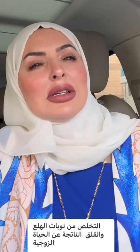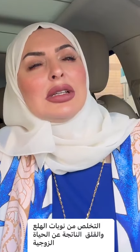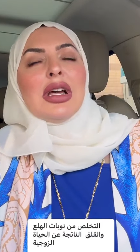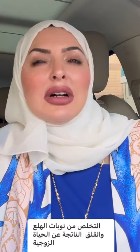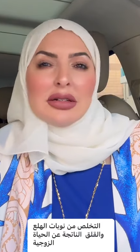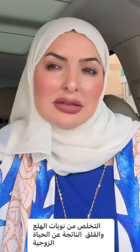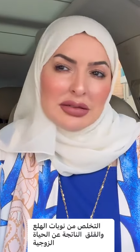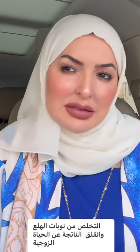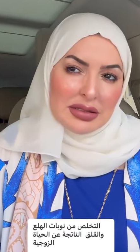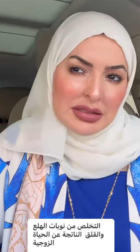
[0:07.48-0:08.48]
لا
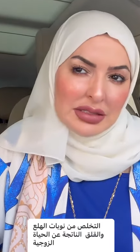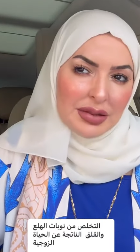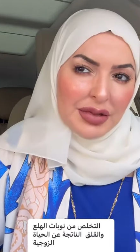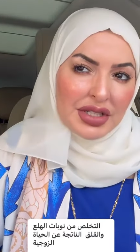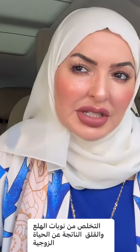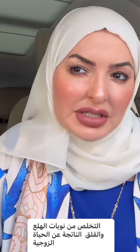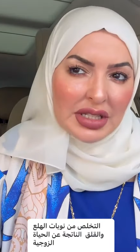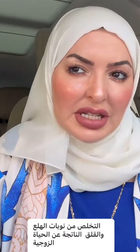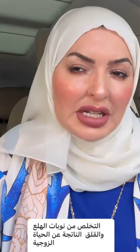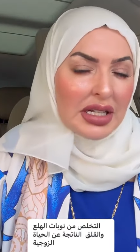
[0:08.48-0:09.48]
أنت
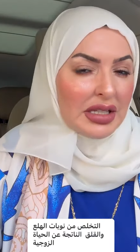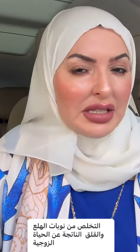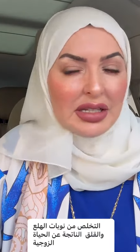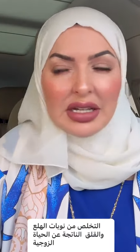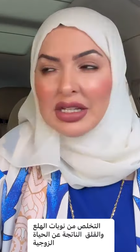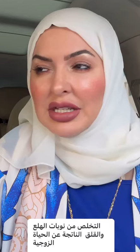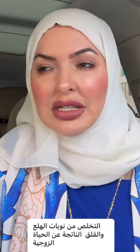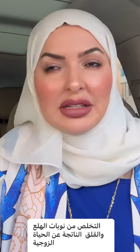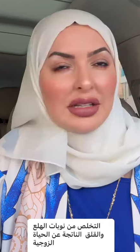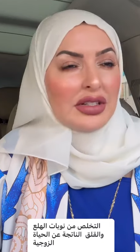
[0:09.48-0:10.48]
محتاجة إلى
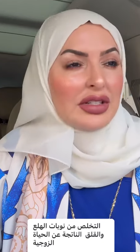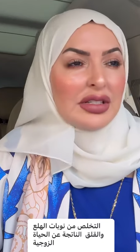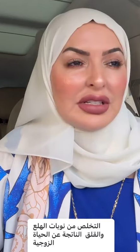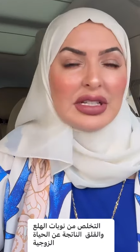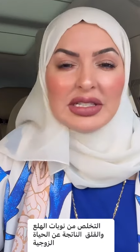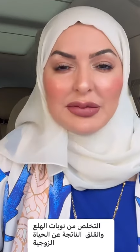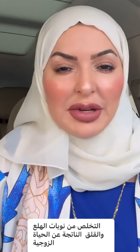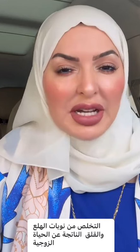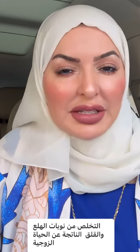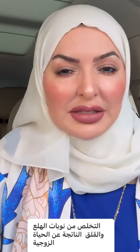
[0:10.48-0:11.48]
أكيد أنك أنت تجلسين
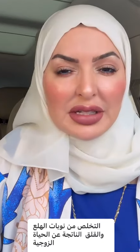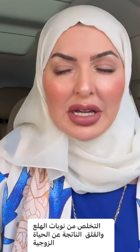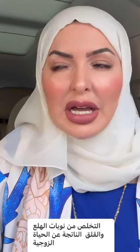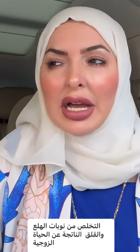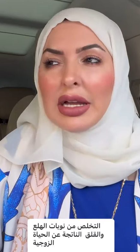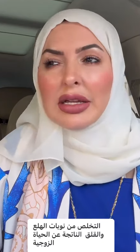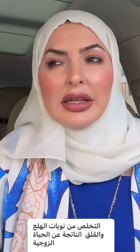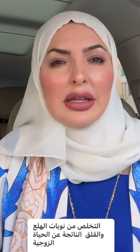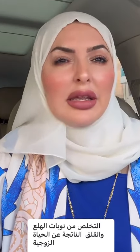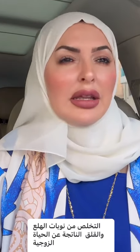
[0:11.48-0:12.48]
مع حد
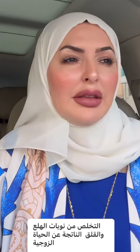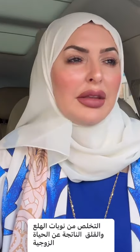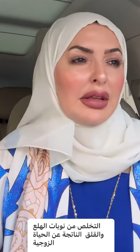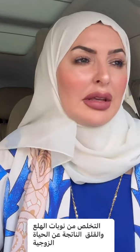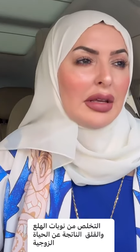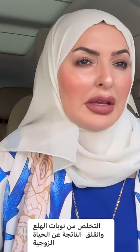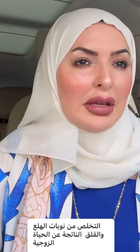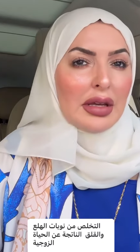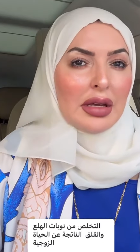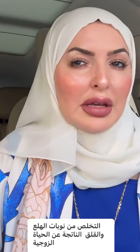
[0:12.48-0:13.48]
أكيد
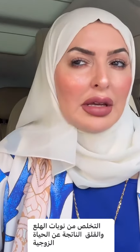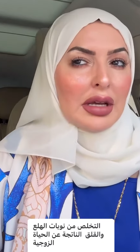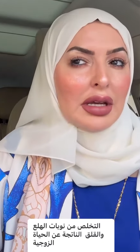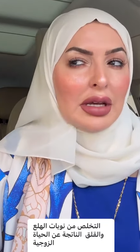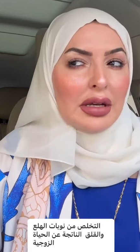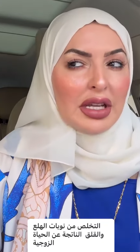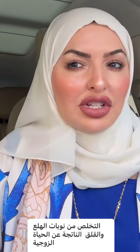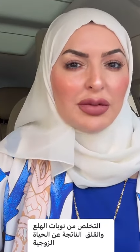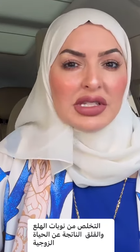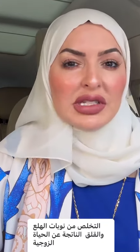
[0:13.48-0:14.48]

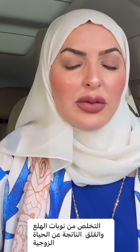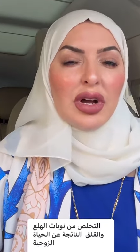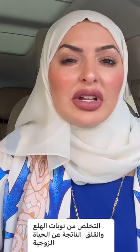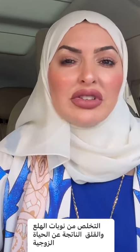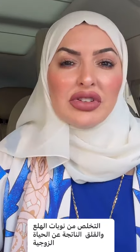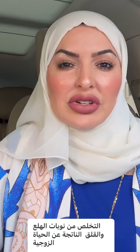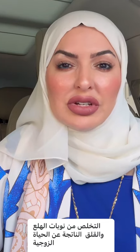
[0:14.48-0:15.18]
ليش من الزواج